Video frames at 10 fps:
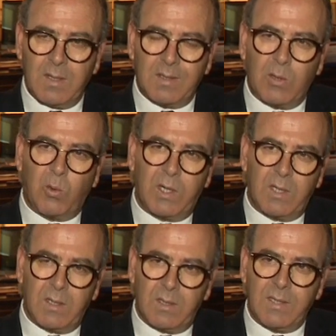
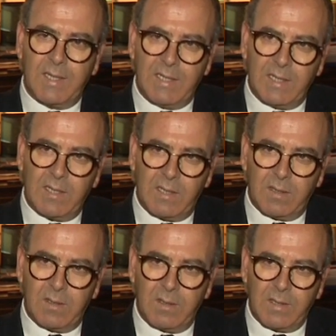دورة
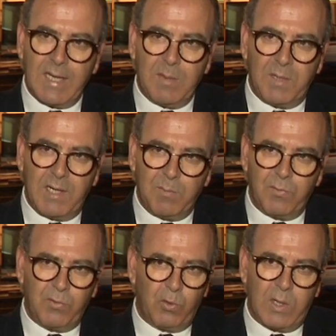تاريخية كاملة
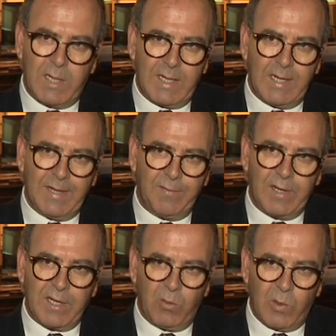مفتوحة على
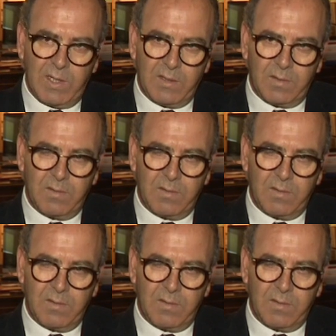آفاق واعدة